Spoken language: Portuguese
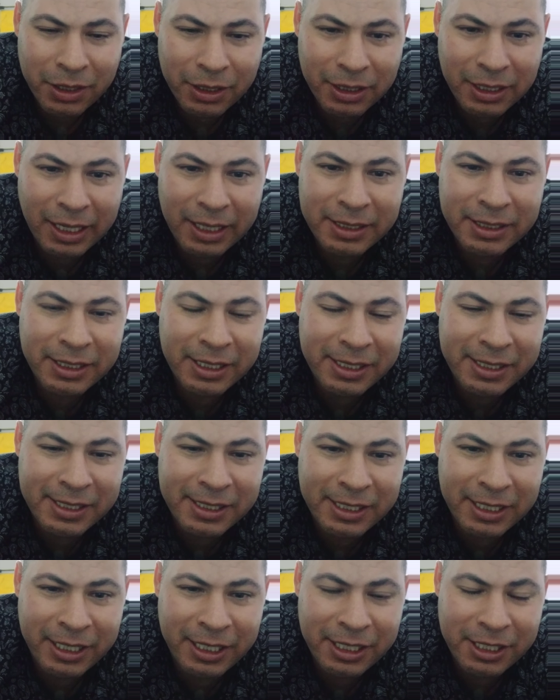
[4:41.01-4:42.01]
das
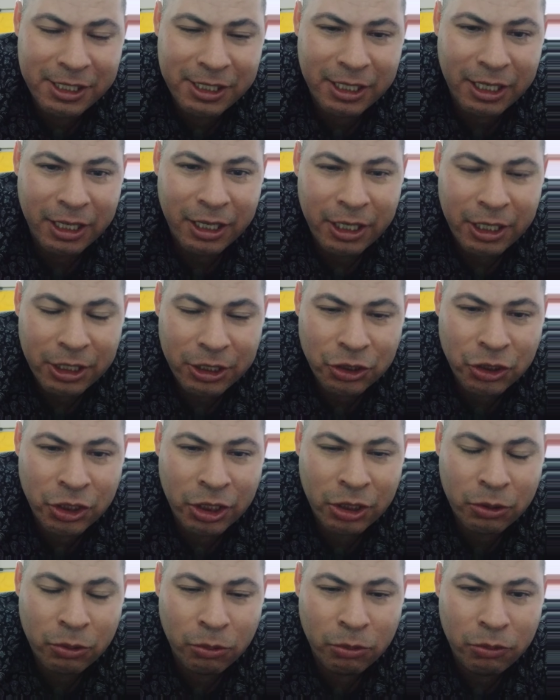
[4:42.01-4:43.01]
essências,
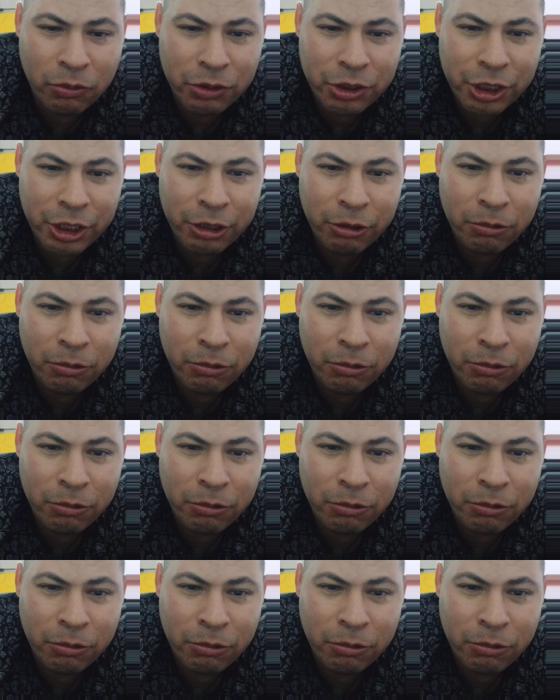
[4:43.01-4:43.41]
de tudo de